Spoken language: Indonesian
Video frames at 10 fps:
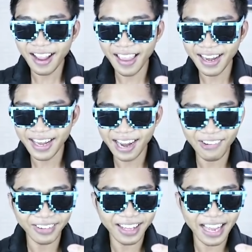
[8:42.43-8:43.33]
Gak jadi dia
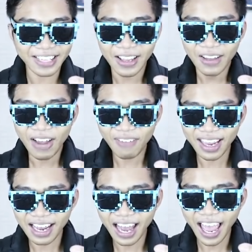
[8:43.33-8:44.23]
ngulti, guys bapak
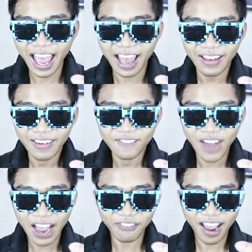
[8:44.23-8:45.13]
gila
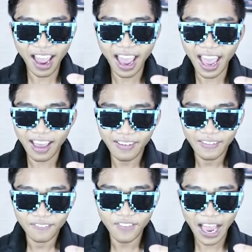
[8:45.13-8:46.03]
bapak
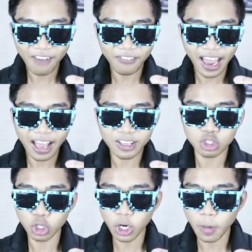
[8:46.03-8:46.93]
bapak
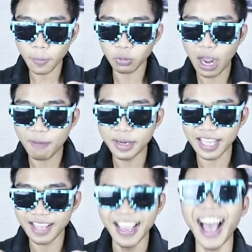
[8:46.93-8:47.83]
tuh hampir
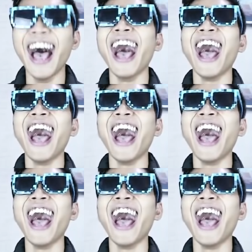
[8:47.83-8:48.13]
saja